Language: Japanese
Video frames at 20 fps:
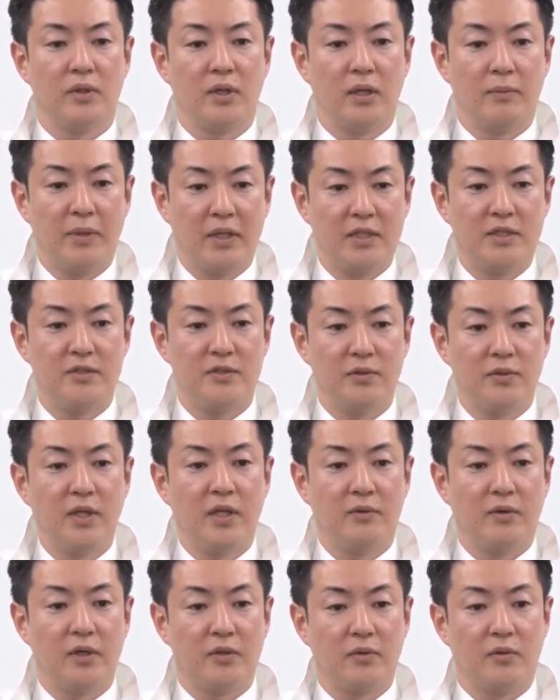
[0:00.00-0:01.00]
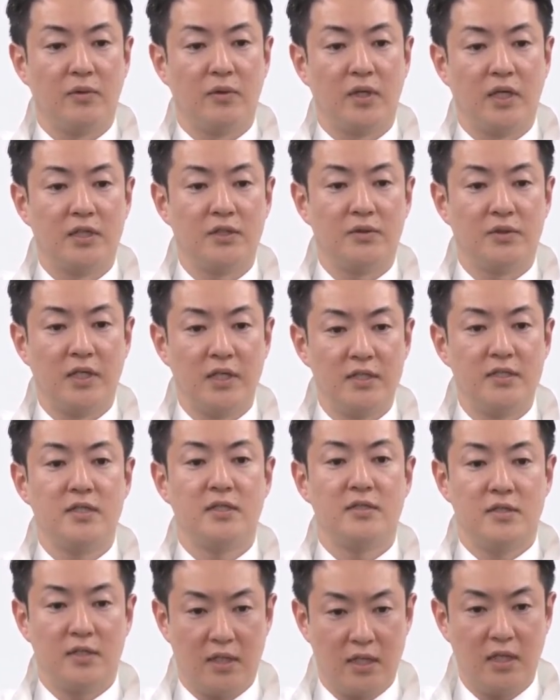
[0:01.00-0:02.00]
やっぱり必要なのはこう会場建
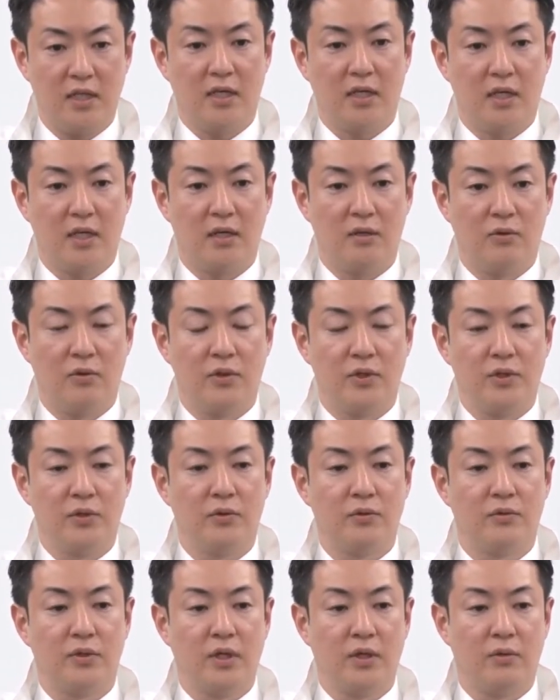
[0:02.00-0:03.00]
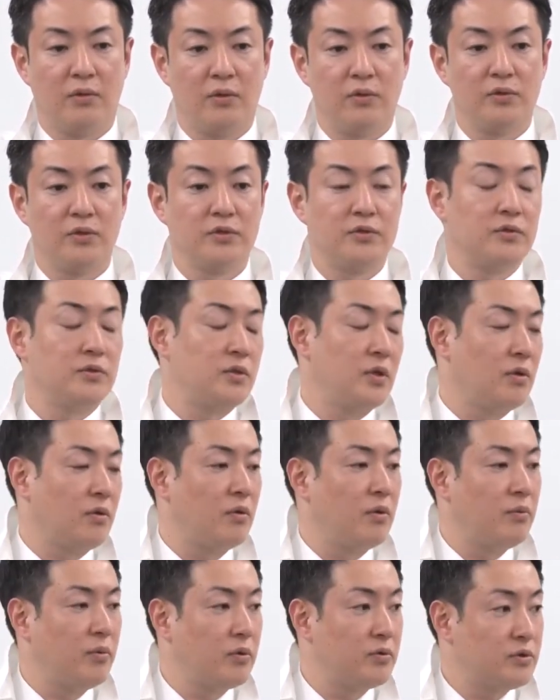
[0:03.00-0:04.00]
設費や工期の遅れを報道するというのは
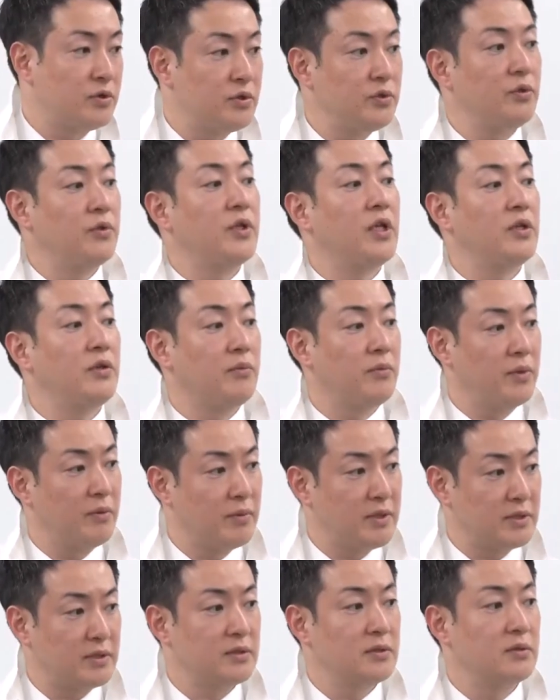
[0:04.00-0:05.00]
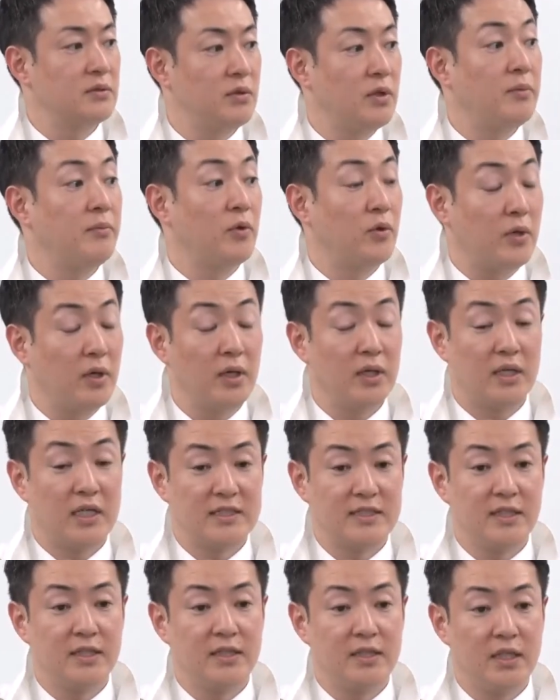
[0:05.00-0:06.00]
これ僕重要だと思いますこれはもう
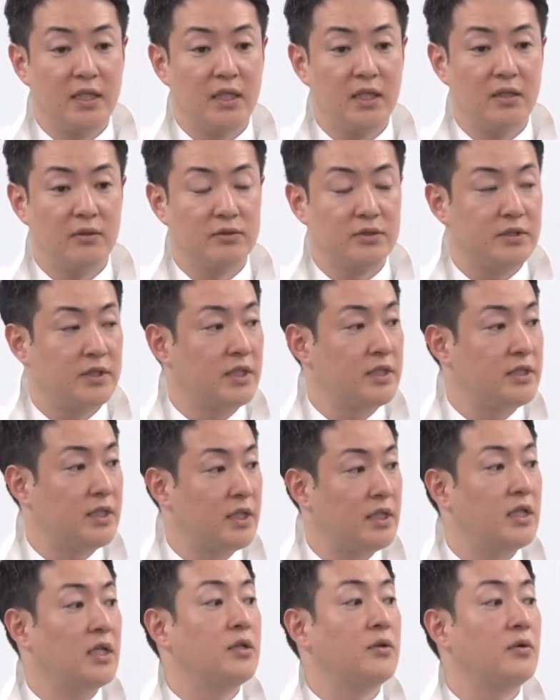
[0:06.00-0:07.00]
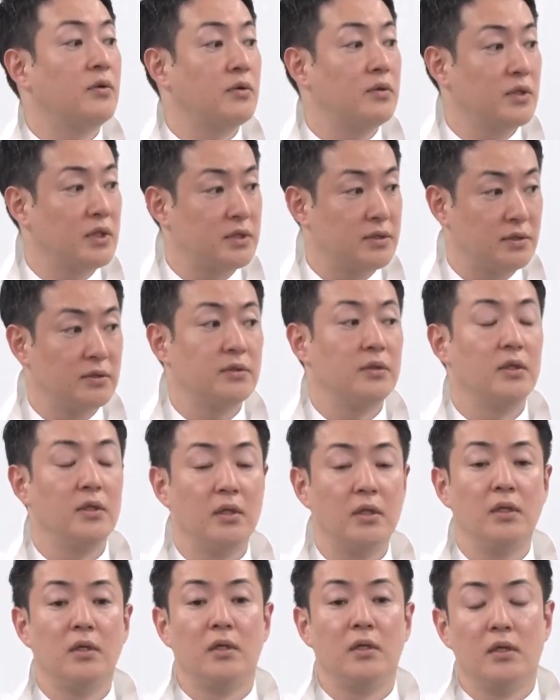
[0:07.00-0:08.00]
重ねてお伝えしてきたところです
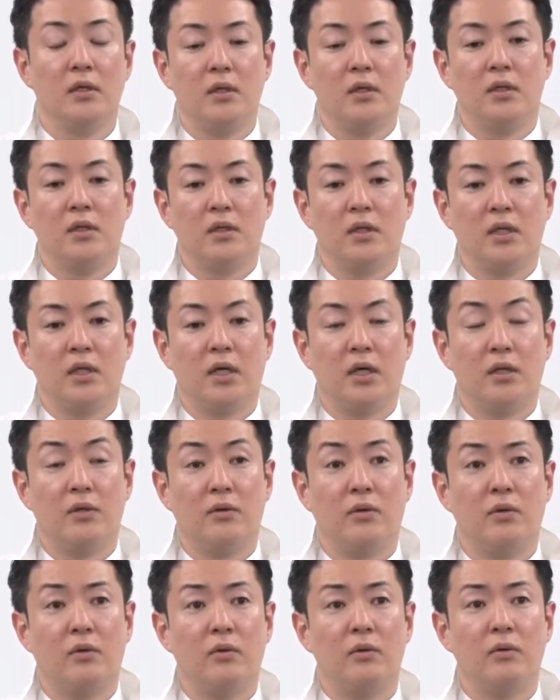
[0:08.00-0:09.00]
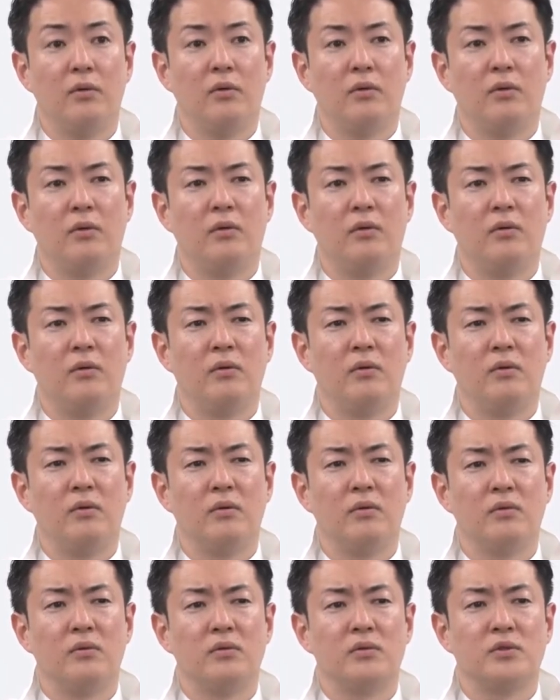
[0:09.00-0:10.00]
ただあの
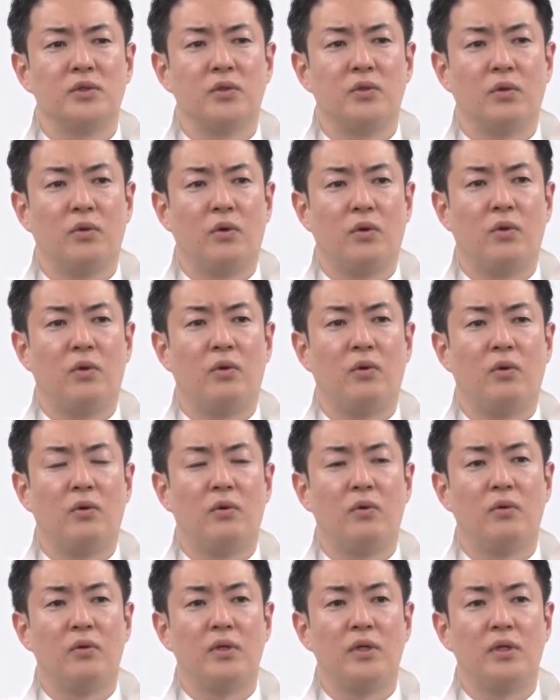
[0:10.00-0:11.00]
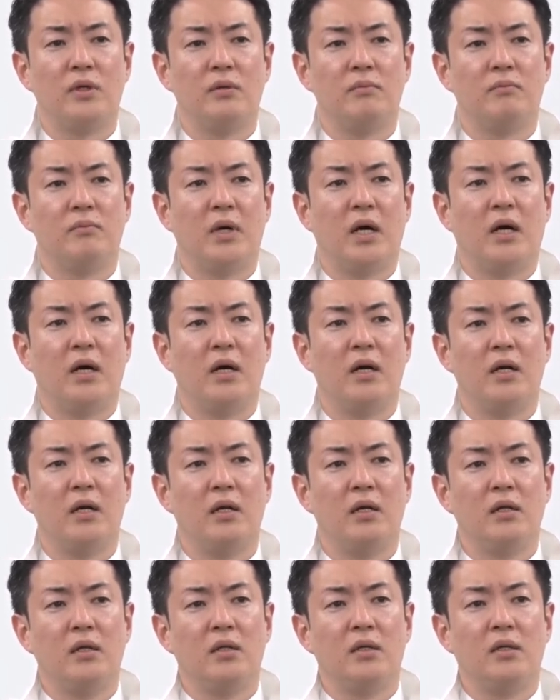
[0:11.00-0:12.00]
ちょっとこうまあ
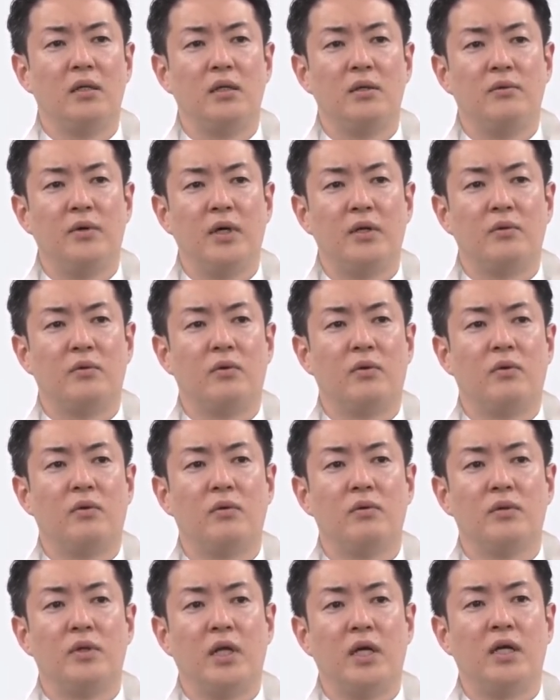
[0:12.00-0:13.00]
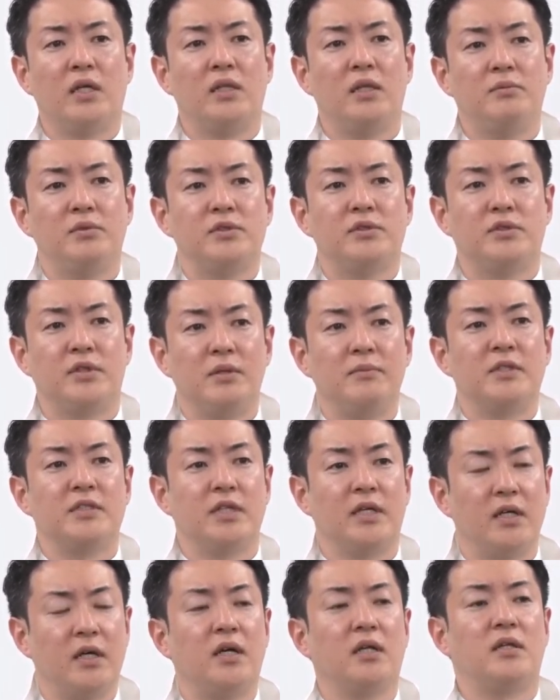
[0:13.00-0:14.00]
いわゆるこうネガティブすぎま
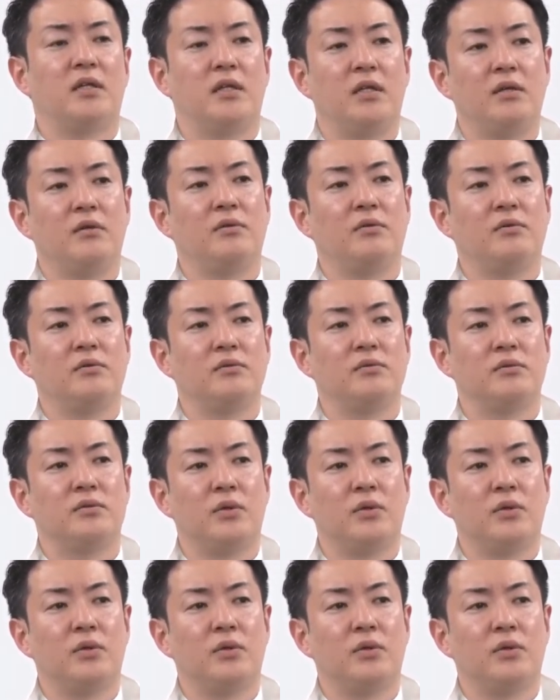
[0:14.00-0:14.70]
せんかっていう